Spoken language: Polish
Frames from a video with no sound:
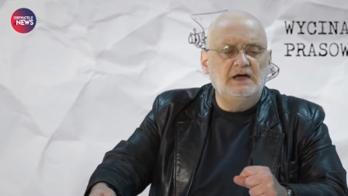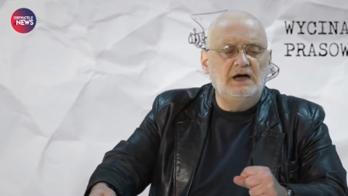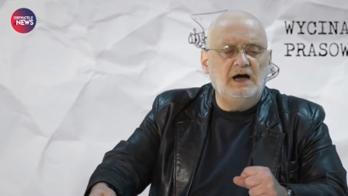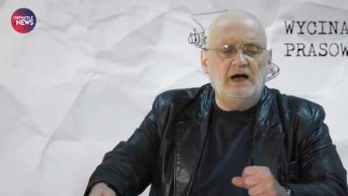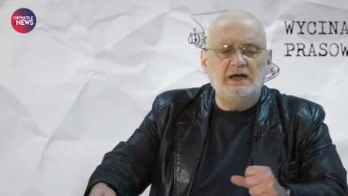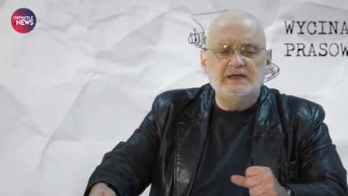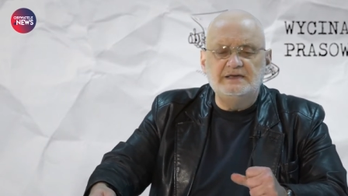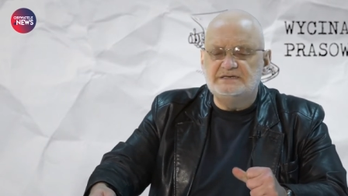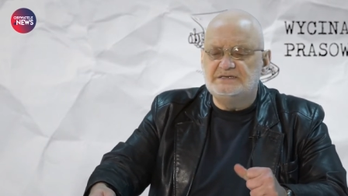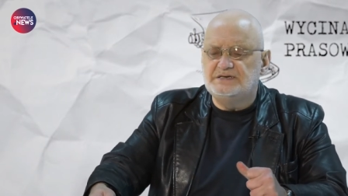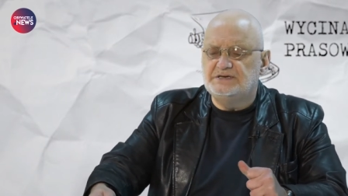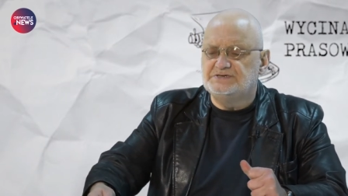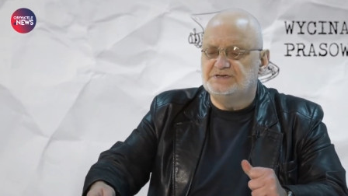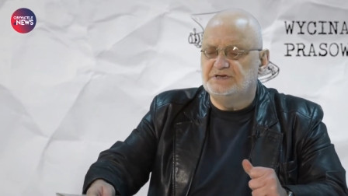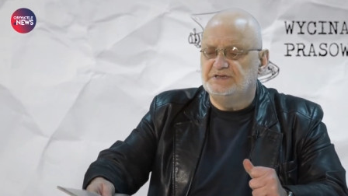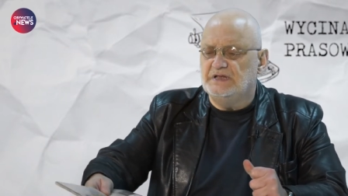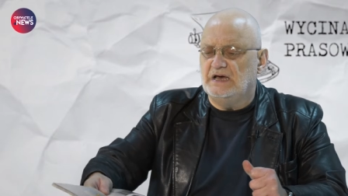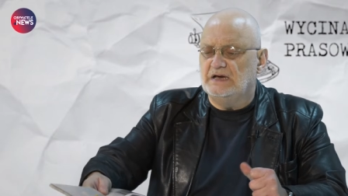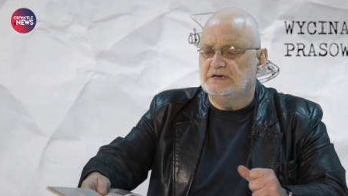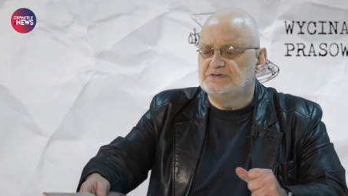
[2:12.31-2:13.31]
A jest
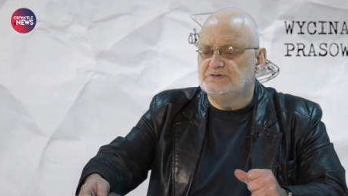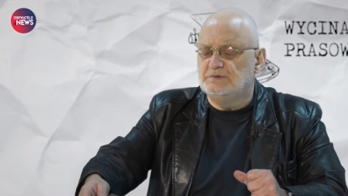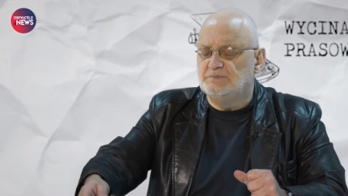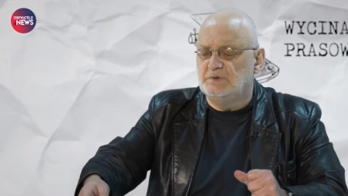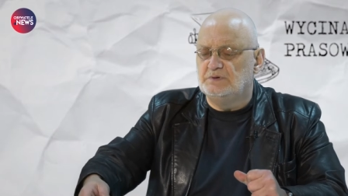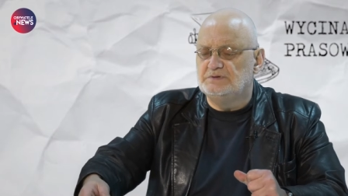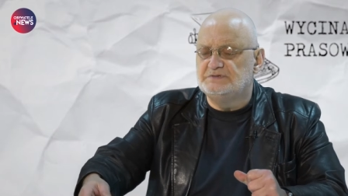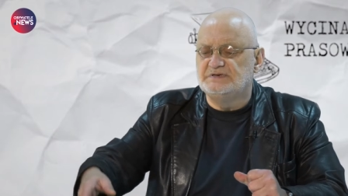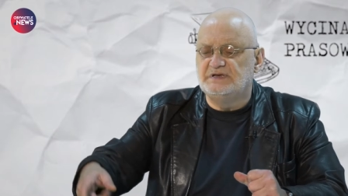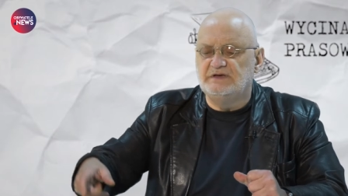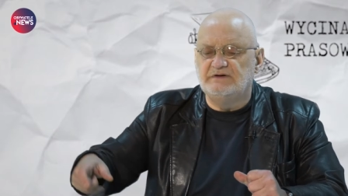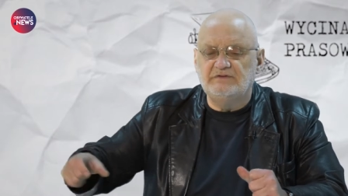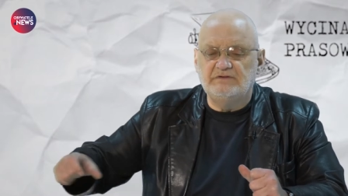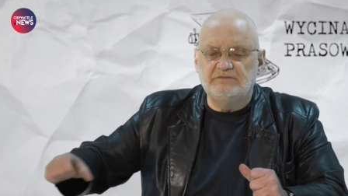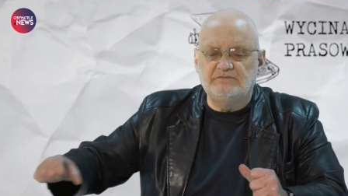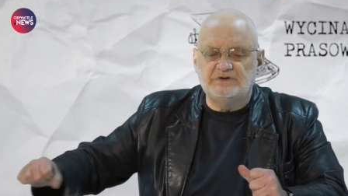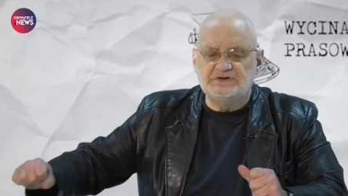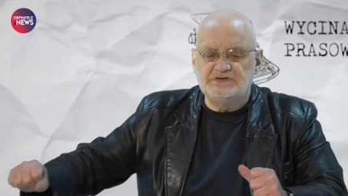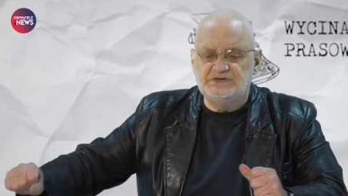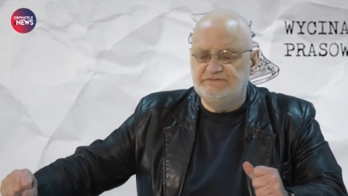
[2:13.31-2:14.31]
jeszcze tak, że polskie,
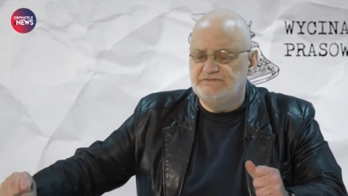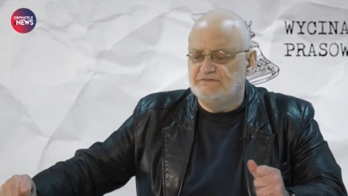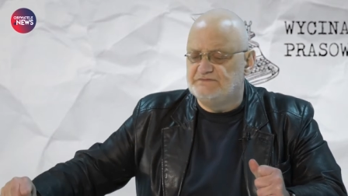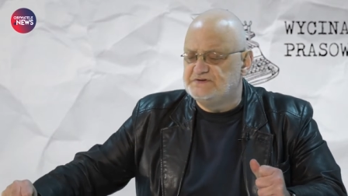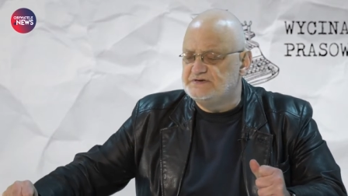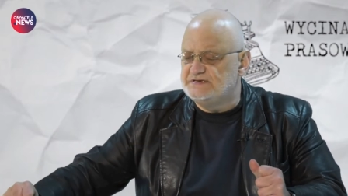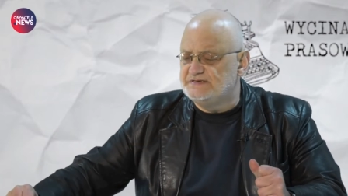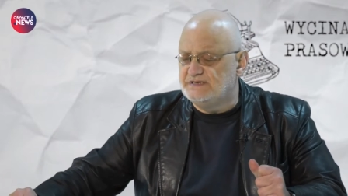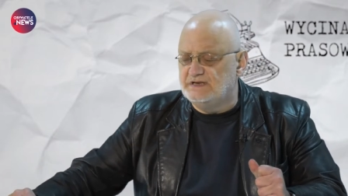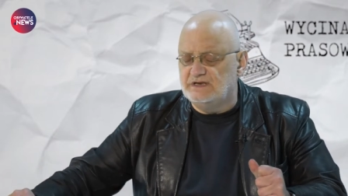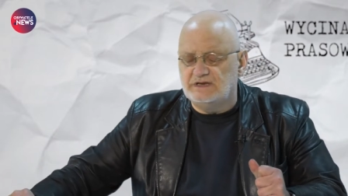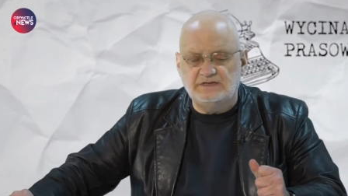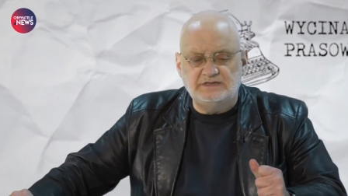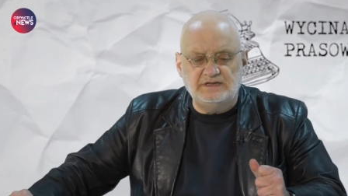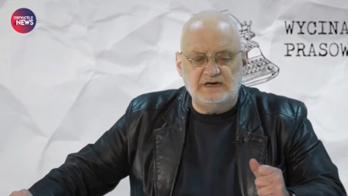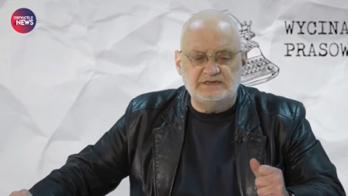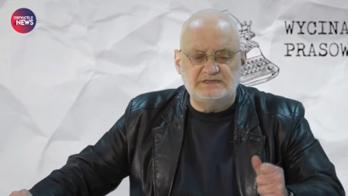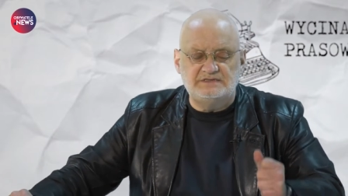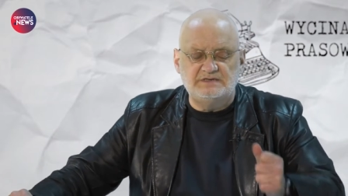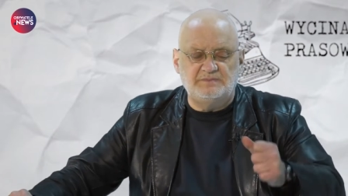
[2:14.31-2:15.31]
właściwie wszystkie
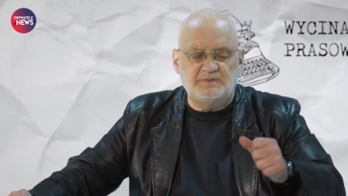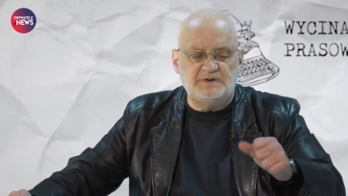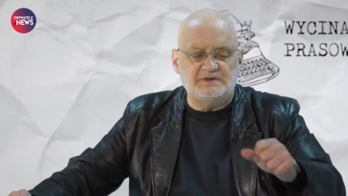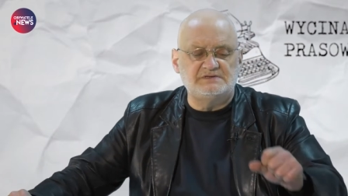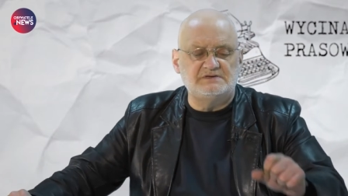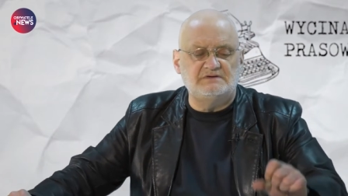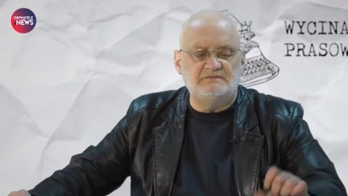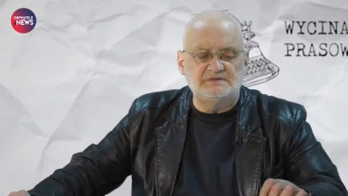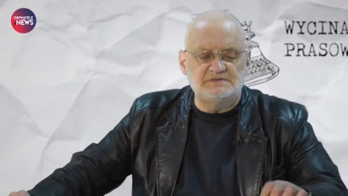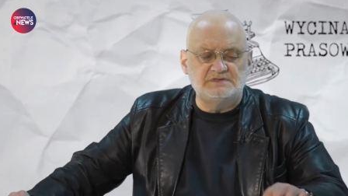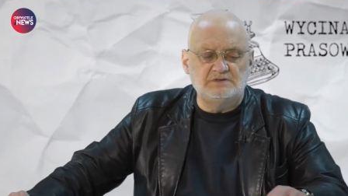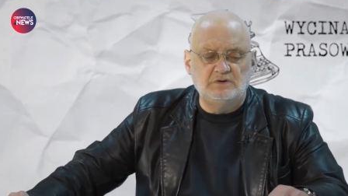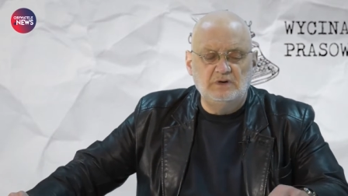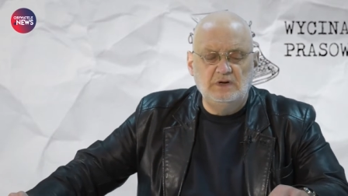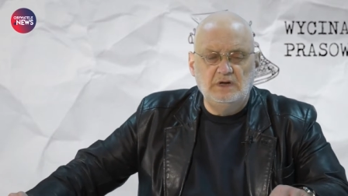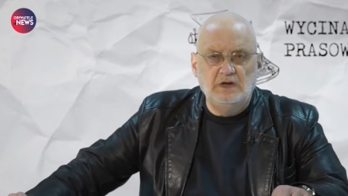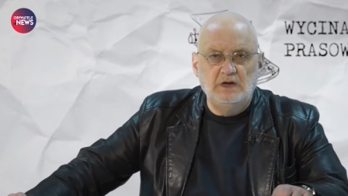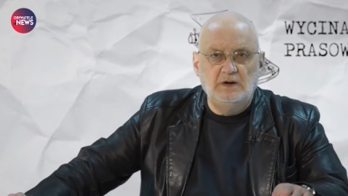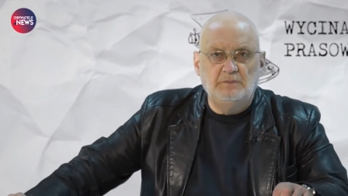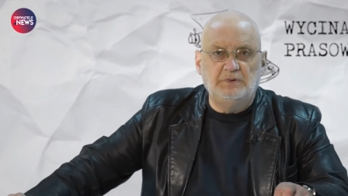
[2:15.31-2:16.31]
redakcje prasowe są
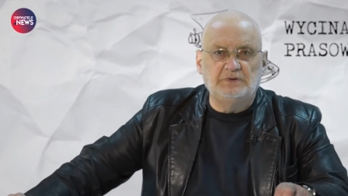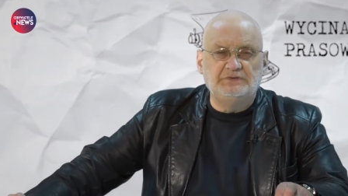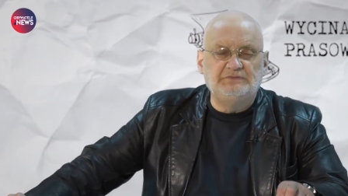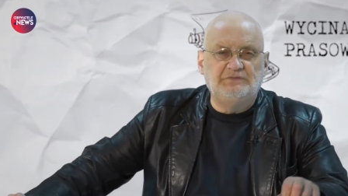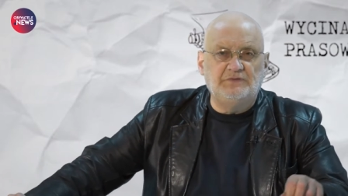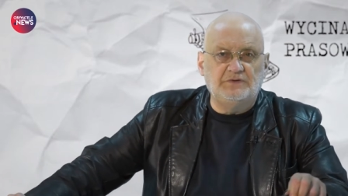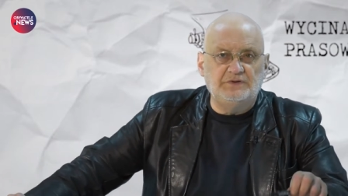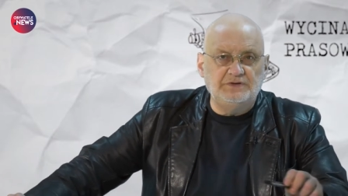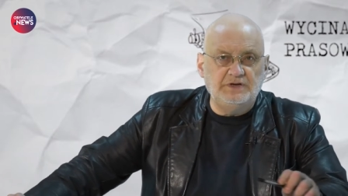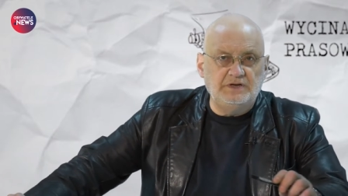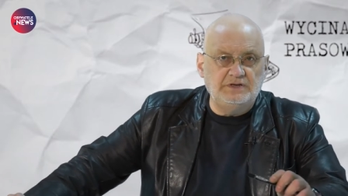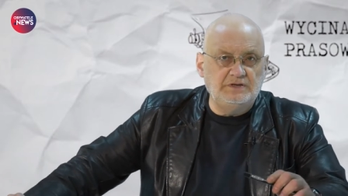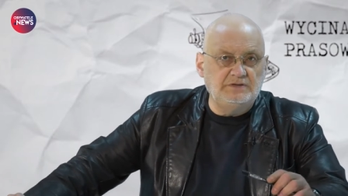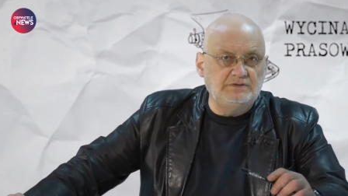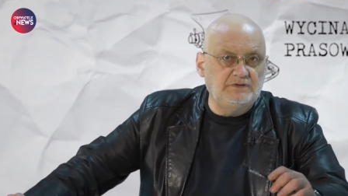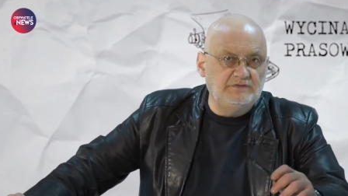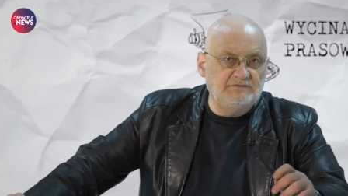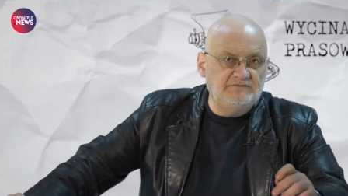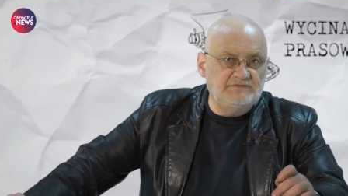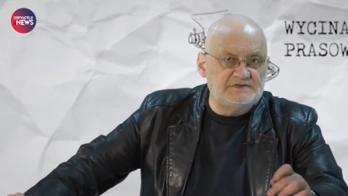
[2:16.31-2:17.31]
potwornie
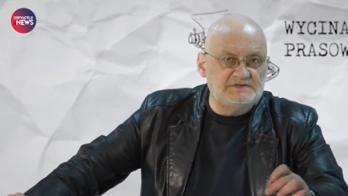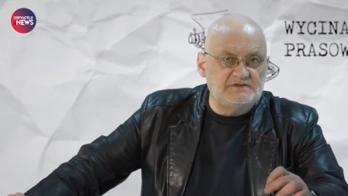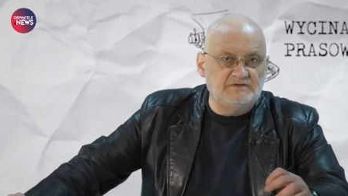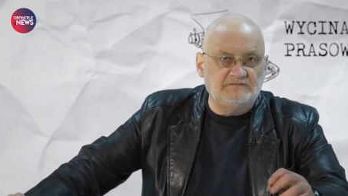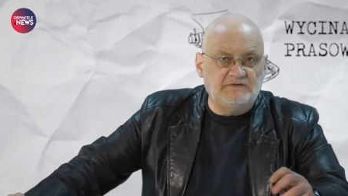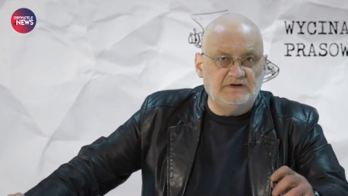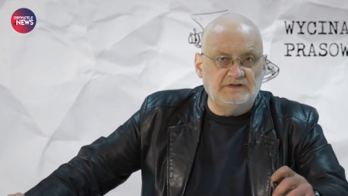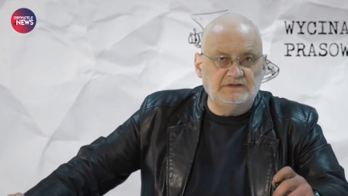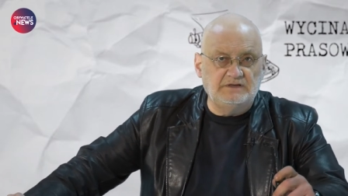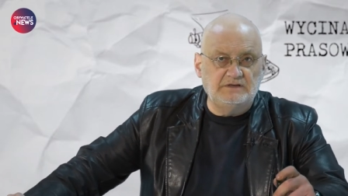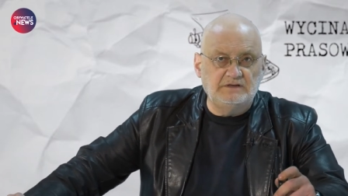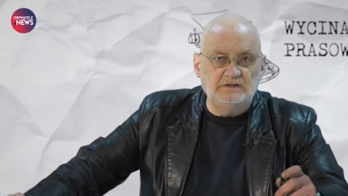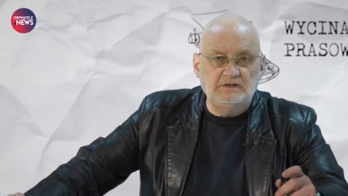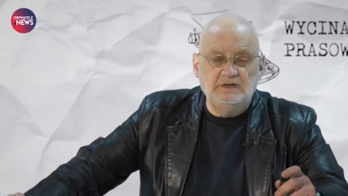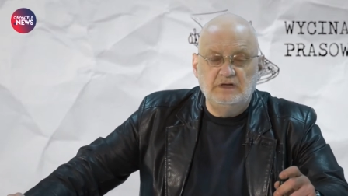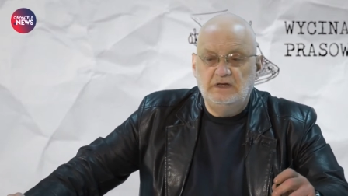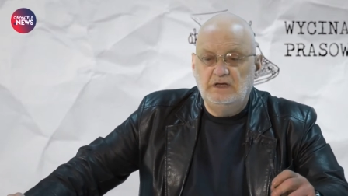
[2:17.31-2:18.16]
niedoinwestowane